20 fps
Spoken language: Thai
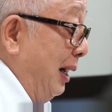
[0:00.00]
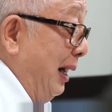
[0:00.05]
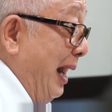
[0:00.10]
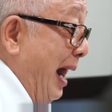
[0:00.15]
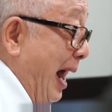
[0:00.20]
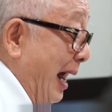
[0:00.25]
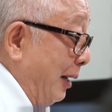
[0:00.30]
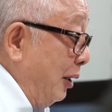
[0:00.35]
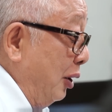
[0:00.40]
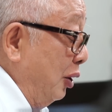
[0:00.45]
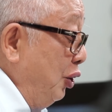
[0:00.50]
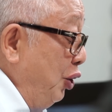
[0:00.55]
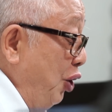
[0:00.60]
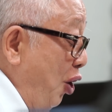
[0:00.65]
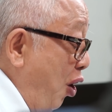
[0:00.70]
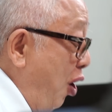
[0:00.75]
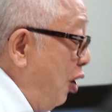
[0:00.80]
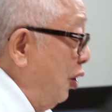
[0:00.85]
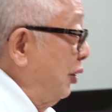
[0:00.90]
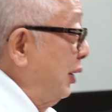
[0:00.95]
หลักน
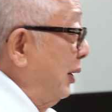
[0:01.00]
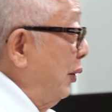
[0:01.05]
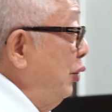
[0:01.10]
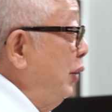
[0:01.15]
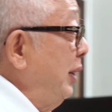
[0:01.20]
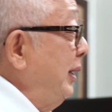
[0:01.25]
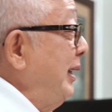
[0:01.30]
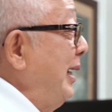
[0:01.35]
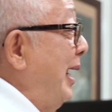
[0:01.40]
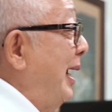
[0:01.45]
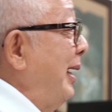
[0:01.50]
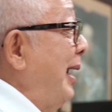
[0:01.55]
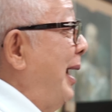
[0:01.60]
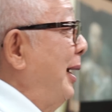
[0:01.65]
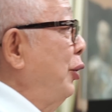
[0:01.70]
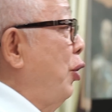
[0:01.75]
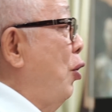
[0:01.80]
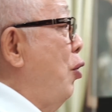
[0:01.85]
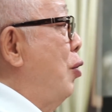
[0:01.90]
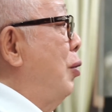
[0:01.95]
อกสนธิสัญญานา
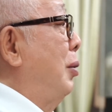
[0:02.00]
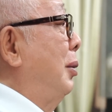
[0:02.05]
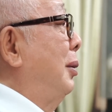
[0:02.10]
โต้